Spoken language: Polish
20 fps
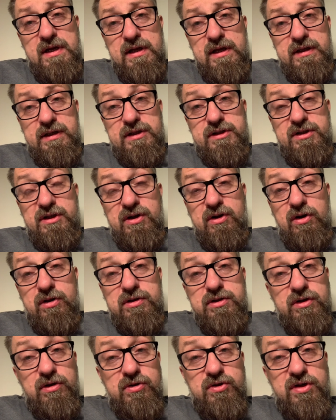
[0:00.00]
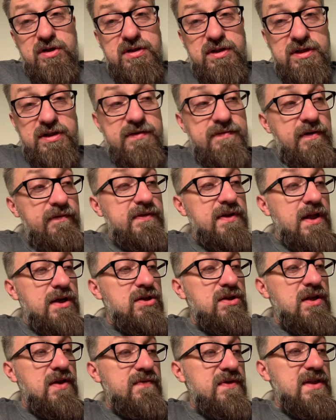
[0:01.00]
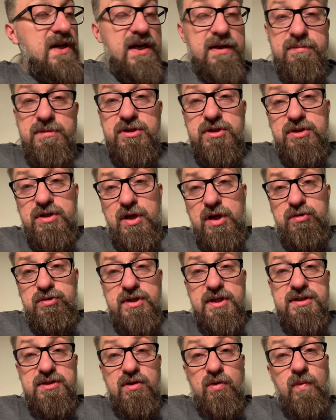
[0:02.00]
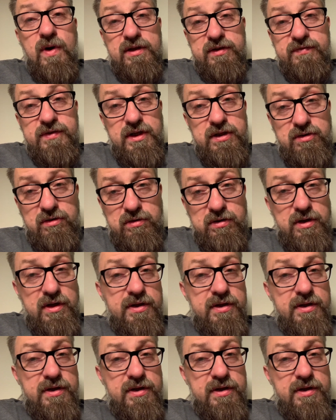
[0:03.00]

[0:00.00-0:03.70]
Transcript: Jeśli chodzi o czynniki wewnętrzne, wydaje mi się, że już jest to łatwiej trochę.